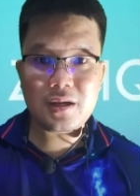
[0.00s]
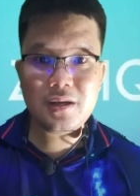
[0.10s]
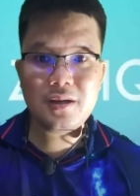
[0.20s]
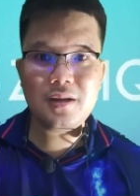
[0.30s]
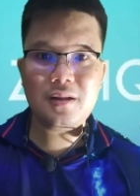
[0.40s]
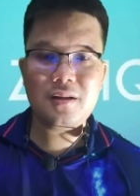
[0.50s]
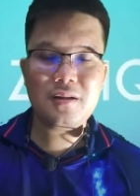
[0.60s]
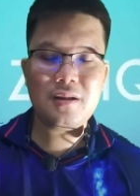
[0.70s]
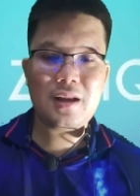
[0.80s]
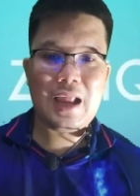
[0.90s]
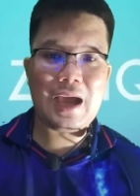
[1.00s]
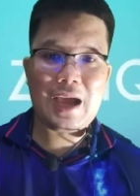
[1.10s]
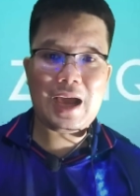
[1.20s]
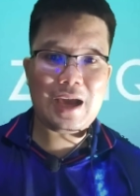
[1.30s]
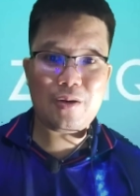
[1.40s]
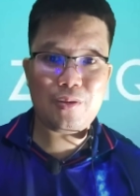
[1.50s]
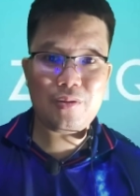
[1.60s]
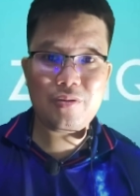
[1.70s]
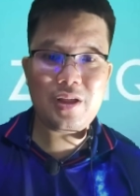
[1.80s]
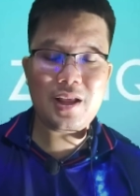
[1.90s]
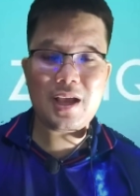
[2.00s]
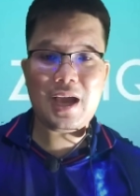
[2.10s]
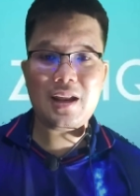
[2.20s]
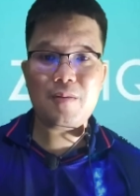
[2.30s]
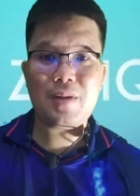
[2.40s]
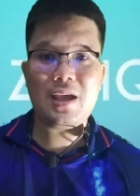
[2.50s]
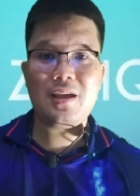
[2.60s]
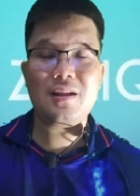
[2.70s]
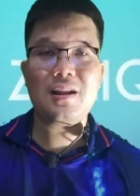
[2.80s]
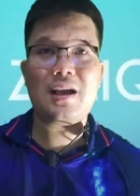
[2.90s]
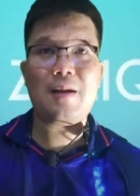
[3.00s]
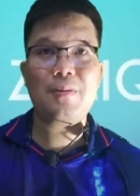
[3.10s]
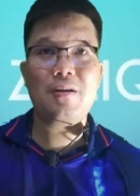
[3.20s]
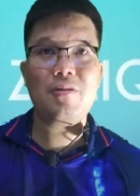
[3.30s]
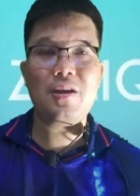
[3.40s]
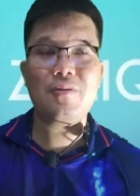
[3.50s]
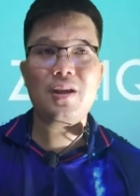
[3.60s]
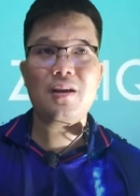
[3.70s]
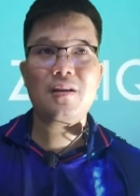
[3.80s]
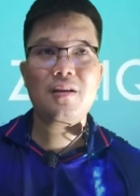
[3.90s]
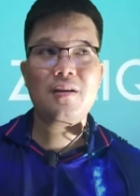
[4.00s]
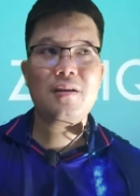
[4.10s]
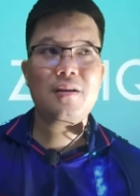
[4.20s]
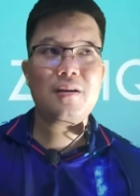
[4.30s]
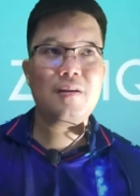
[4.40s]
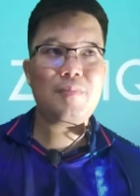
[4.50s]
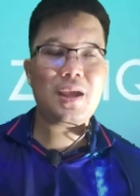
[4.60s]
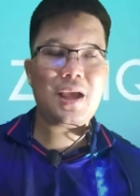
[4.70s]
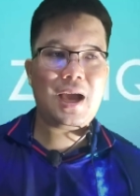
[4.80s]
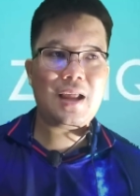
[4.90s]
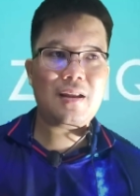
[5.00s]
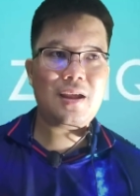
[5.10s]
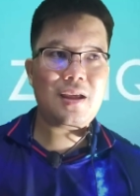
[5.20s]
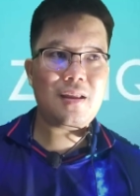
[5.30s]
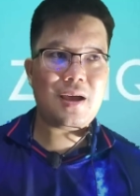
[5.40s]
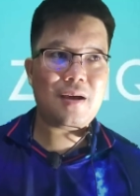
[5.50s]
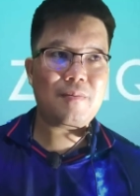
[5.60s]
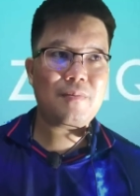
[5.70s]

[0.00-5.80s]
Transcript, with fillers: คืนราคาของซิลิก้าได้ไหมนะครับหรือซีลเนี่ยคือมีการที่จะ